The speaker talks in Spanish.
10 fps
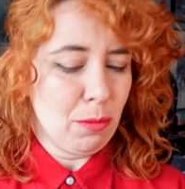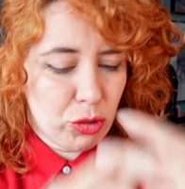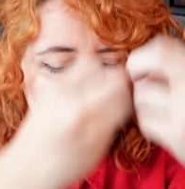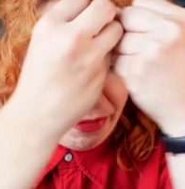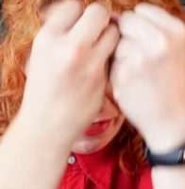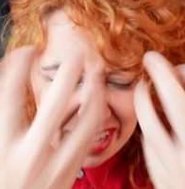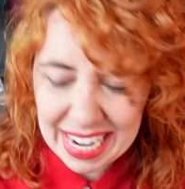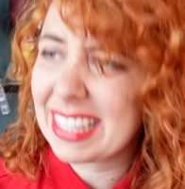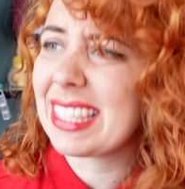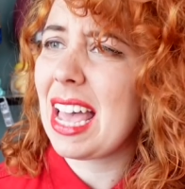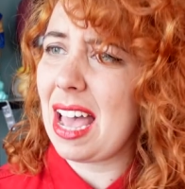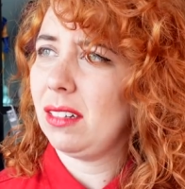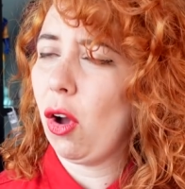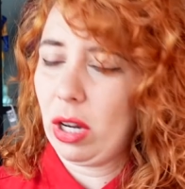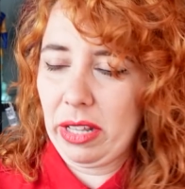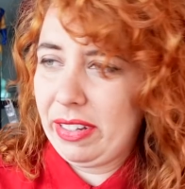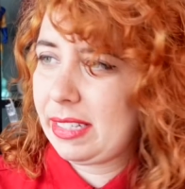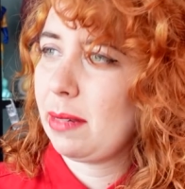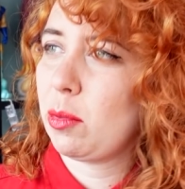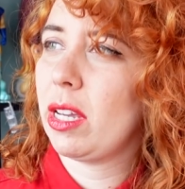muchas fiestas. Aunque de
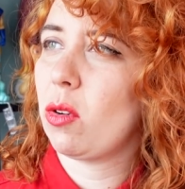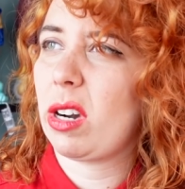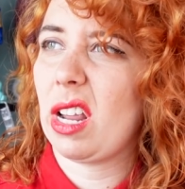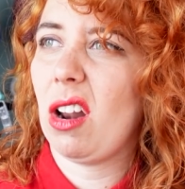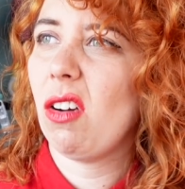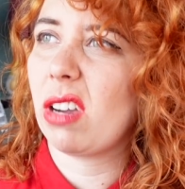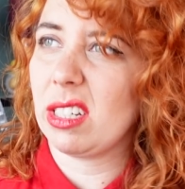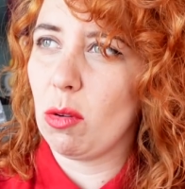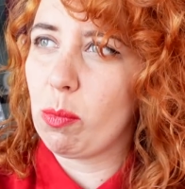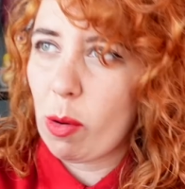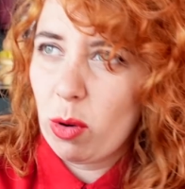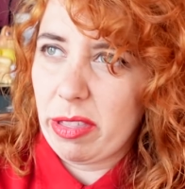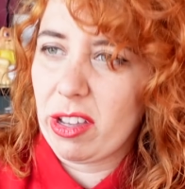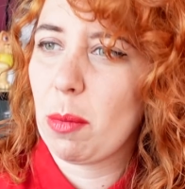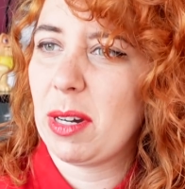fiesta te puede ir en cualquier lado, aunque sea un pueblo de cinco